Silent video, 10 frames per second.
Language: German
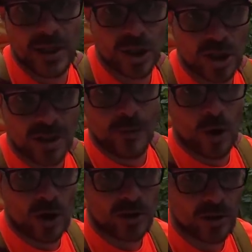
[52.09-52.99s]
Menschen
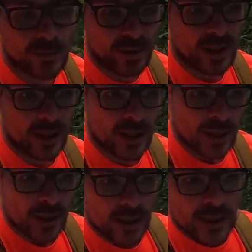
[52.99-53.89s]
gemacht habe,
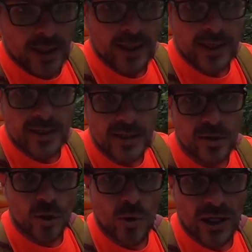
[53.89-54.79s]
denen es
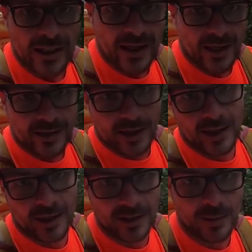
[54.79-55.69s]
nicht so gut geht,
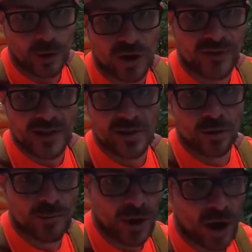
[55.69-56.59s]
die
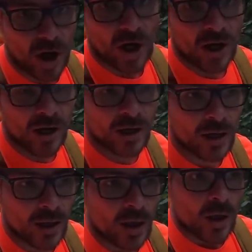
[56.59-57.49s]
Motivation brauchen
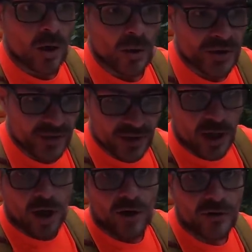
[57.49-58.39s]
und die
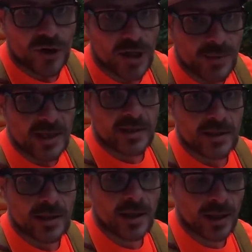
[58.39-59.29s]
wieder aufstehen
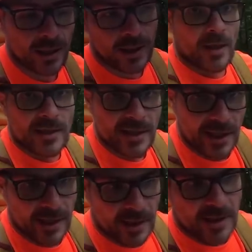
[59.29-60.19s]
müssen. Es
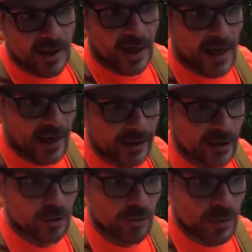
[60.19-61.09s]
geht in dieser Reihe
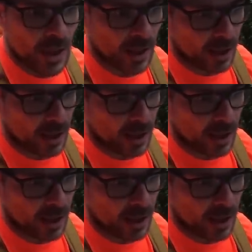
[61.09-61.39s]
darum,